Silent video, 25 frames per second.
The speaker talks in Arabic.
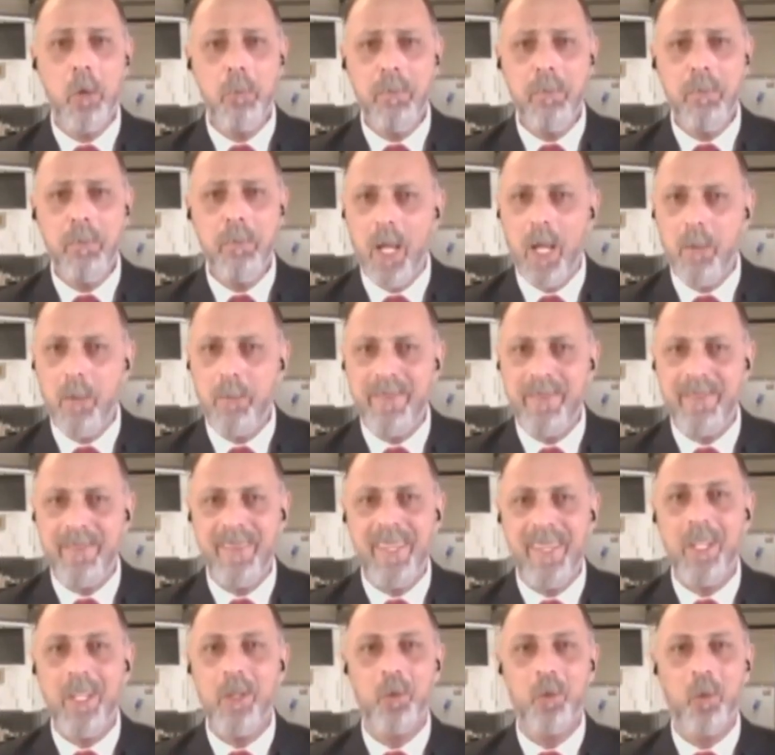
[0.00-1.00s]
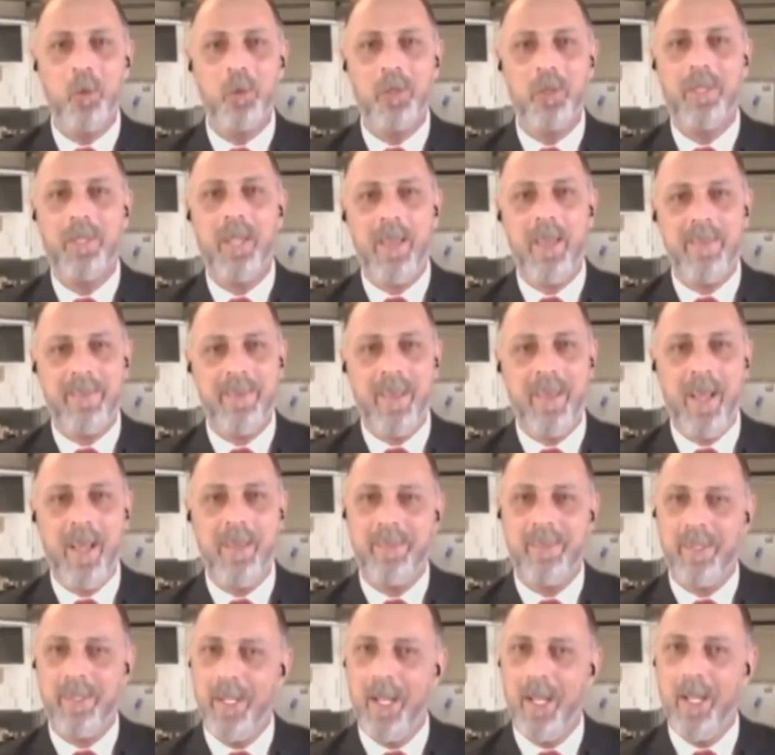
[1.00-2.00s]
بخمسين نقطة
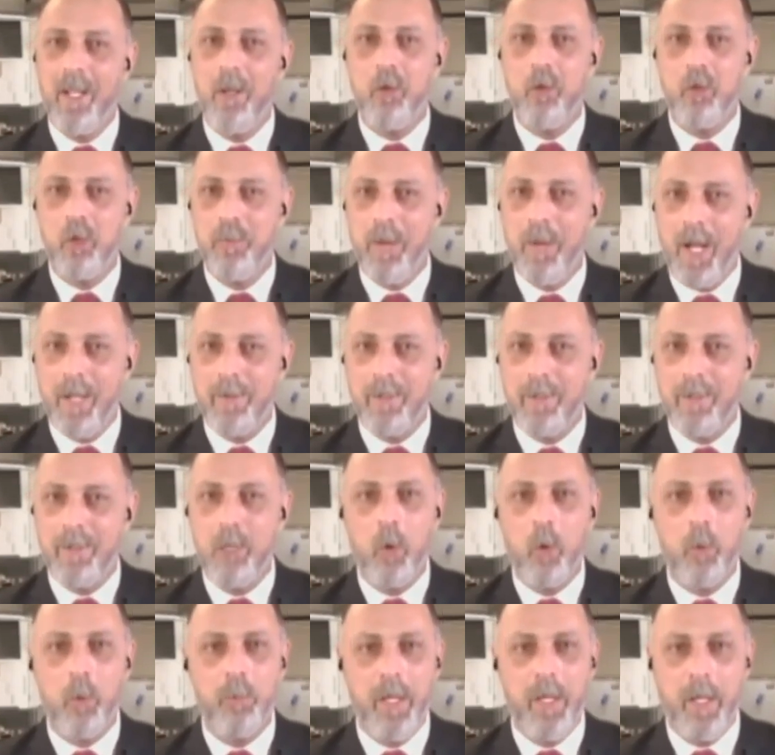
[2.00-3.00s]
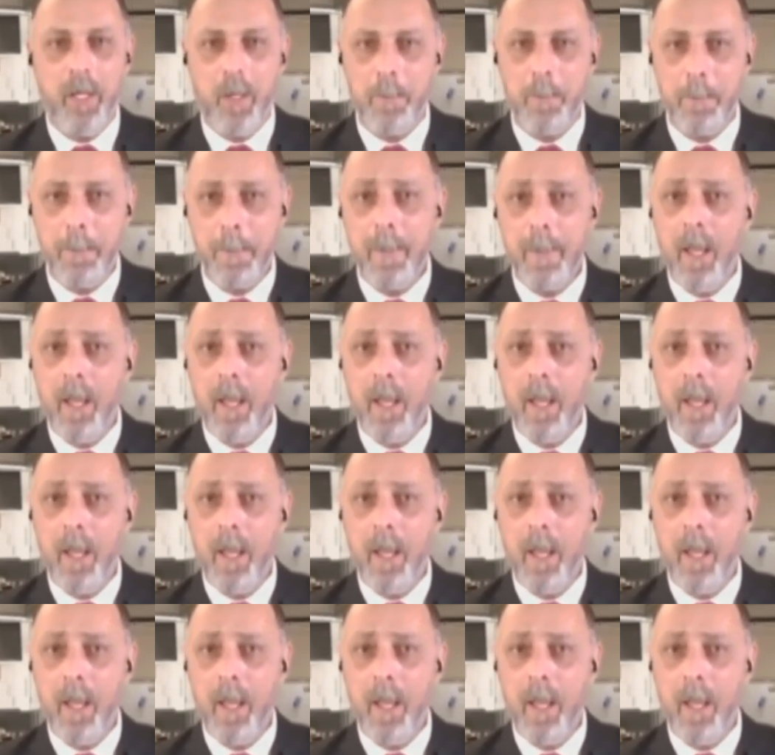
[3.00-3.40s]
أساس خلال الاجتماعات المقبلة